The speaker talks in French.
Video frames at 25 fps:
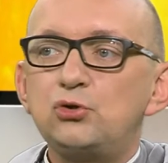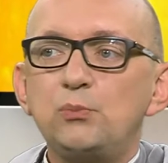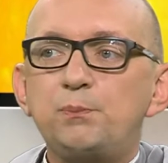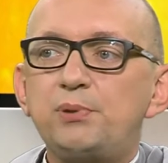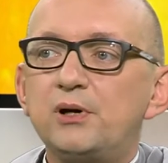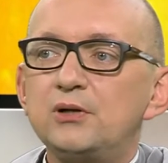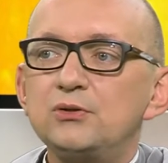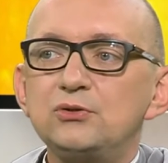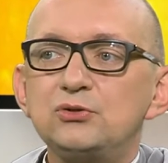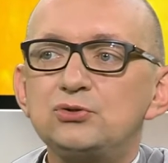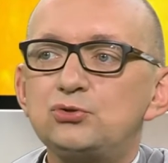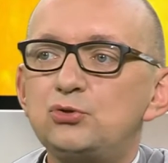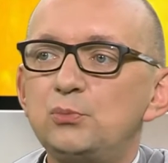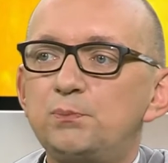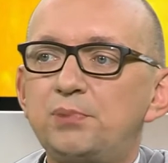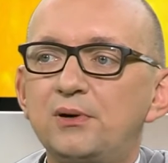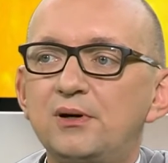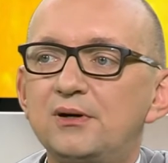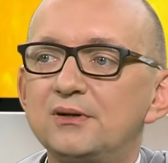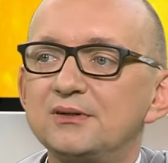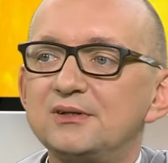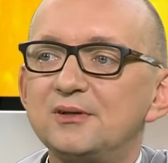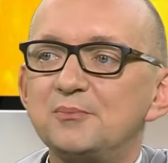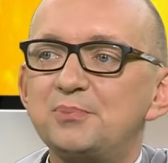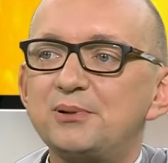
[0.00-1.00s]
je suis pas, je suis
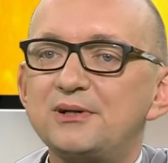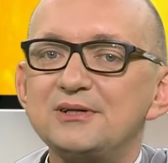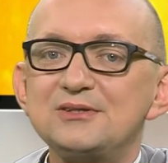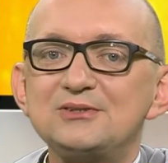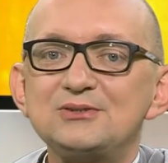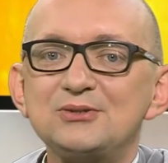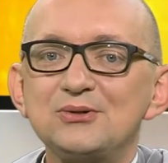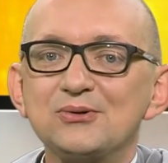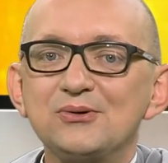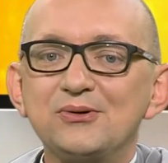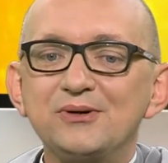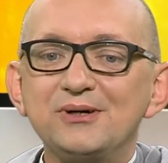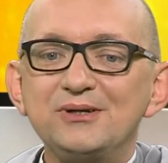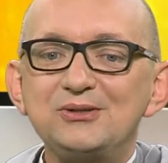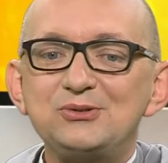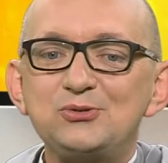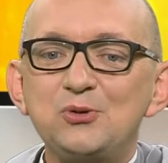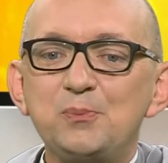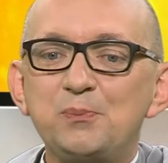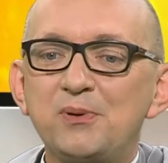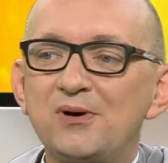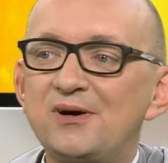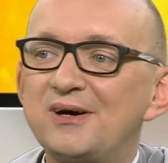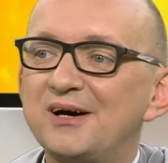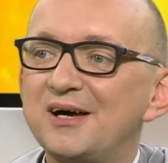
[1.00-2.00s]
pas en dépression et je ne
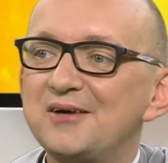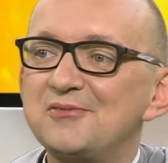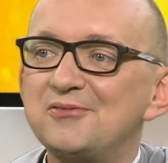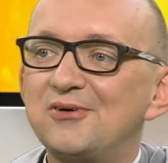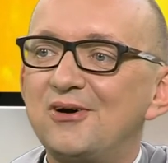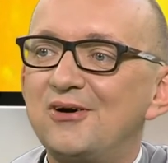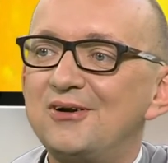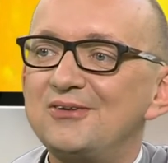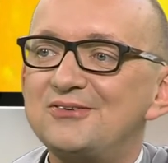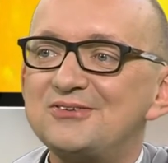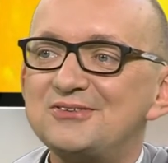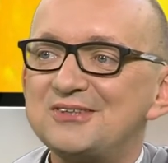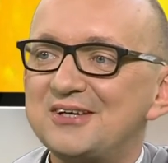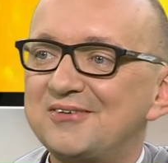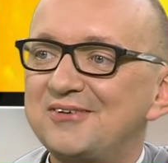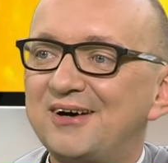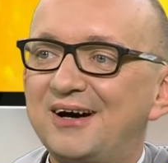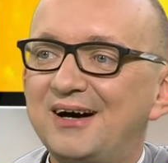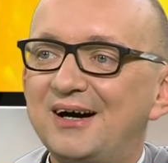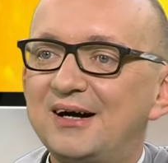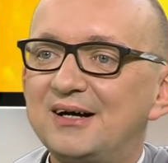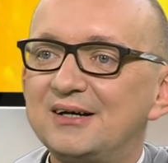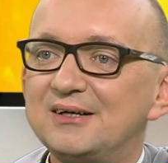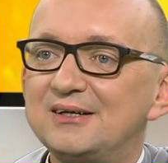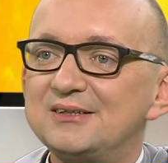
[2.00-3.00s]
suis pas en révolte, ça
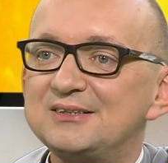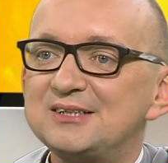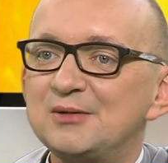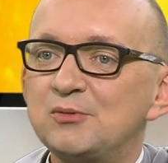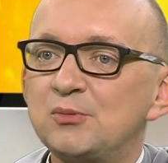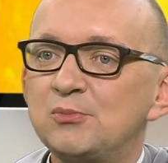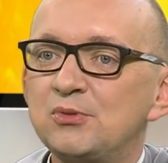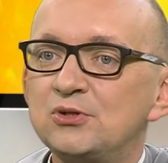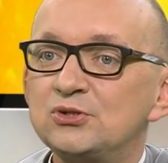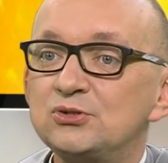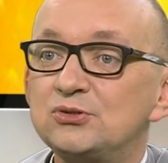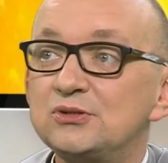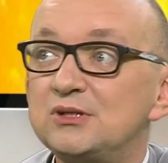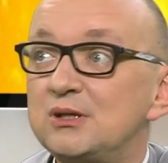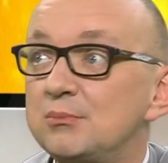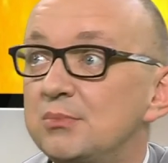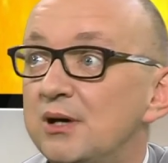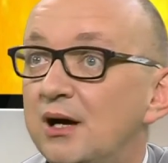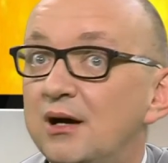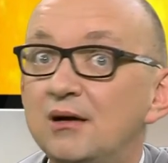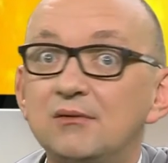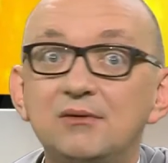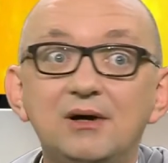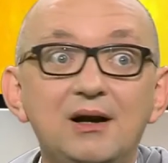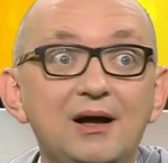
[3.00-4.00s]
va. Simplement, je dis
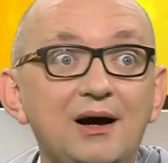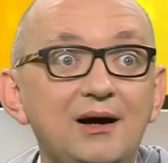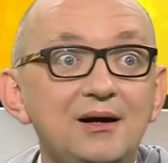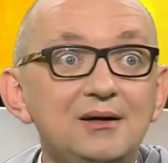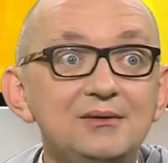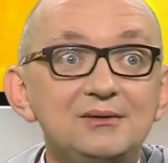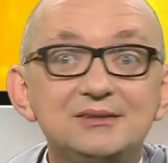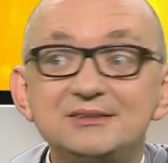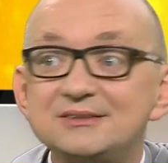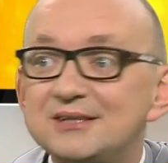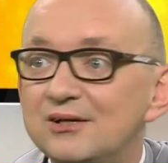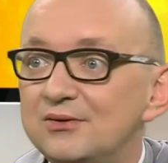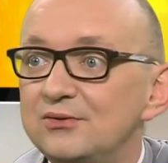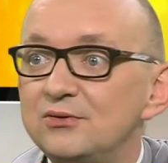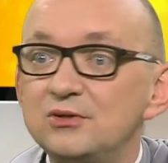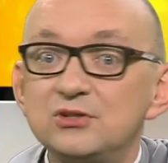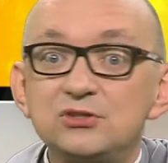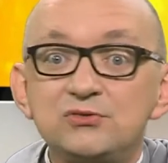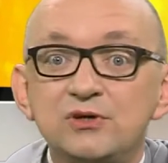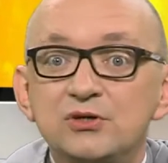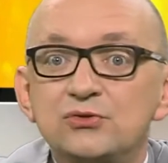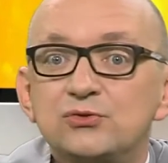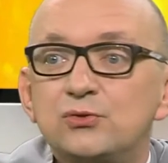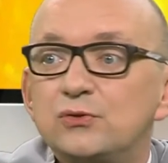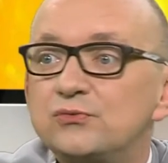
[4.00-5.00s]
ben voilà, salut,
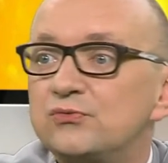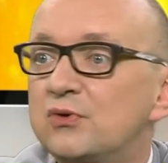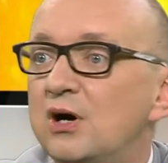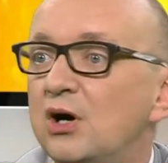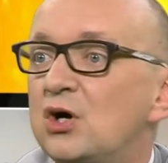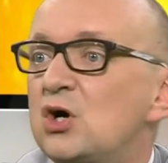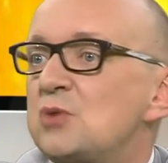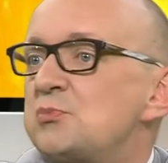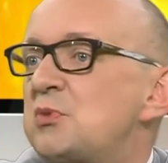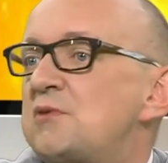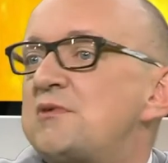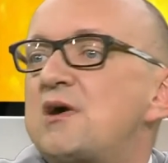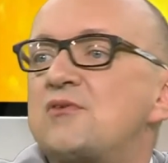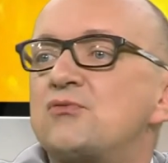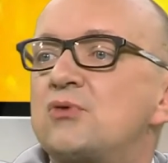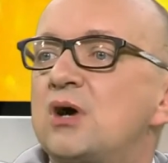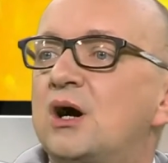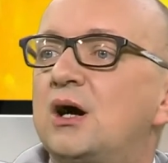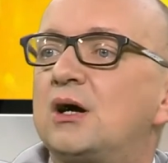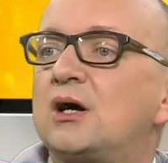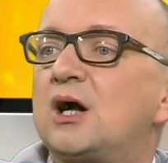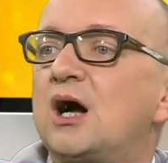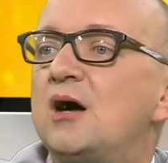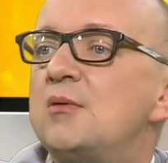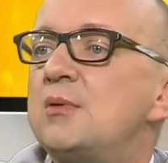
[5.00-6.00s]
je viens de te voir. Comme on va
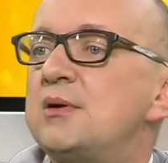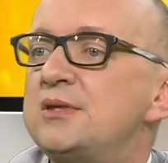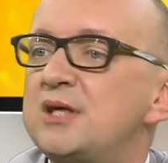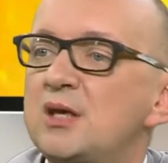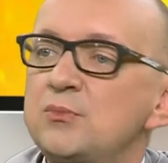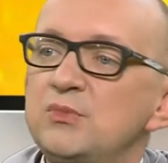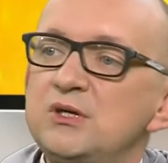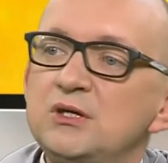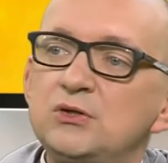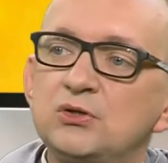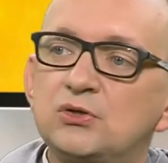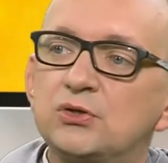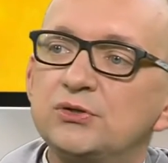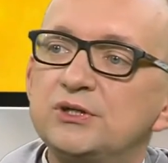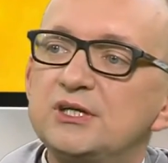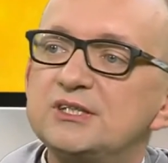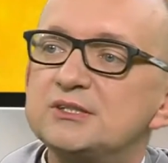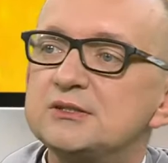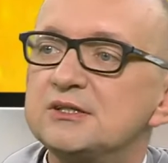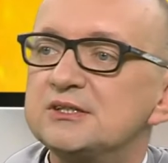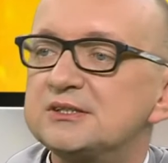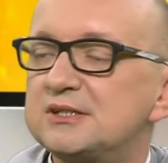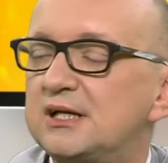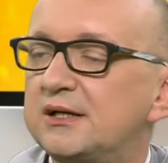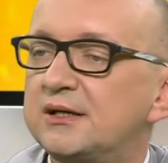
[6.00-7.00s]
voir quand même un ami, une
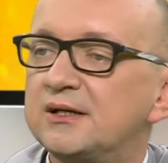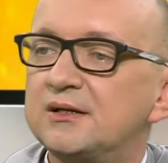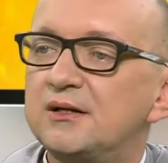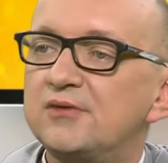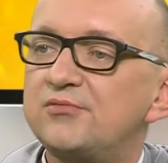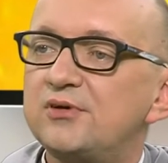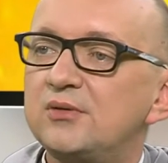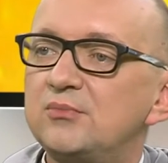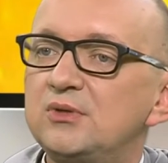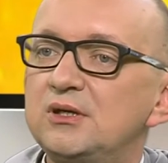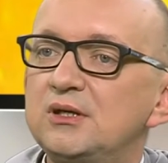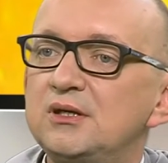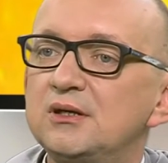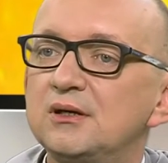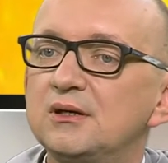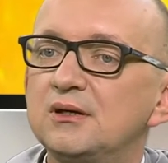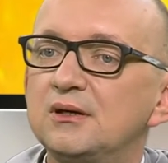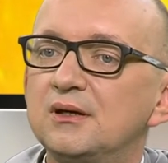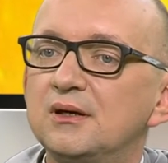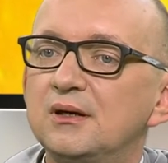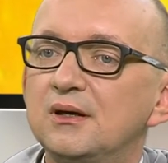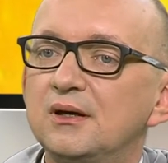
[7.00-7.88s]
connaissance, quelqu'un de la famille.